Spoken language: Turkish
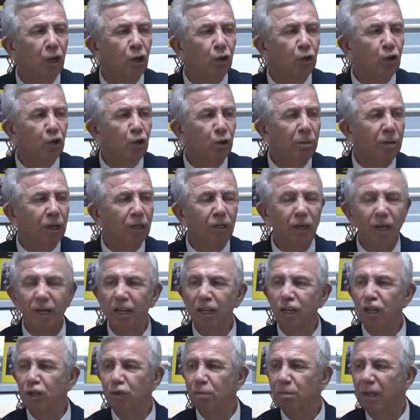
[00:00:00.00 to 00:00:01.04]

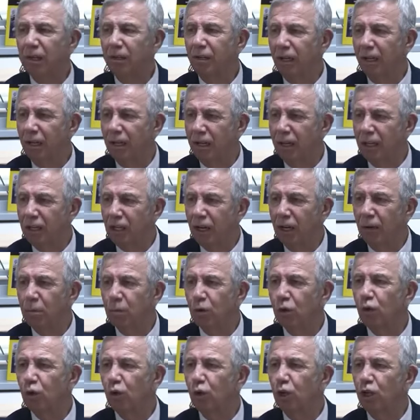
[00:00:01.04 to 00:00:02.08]
hükümete hizmet edecek
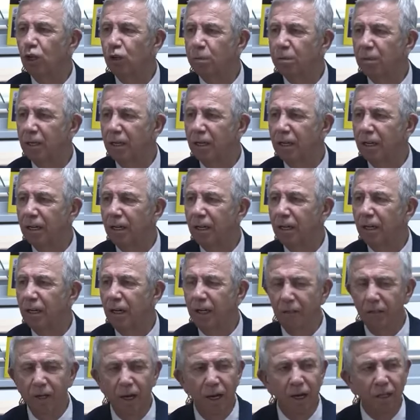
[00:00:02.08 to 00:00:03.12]
bu kulis bilgileri
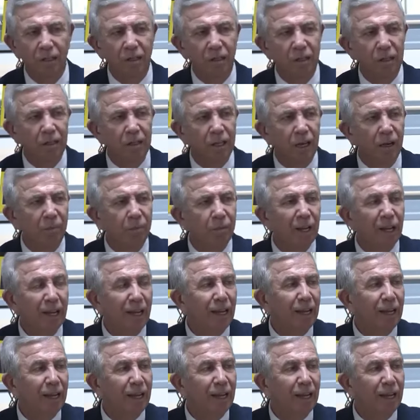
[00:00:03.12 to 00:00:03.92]
adı altında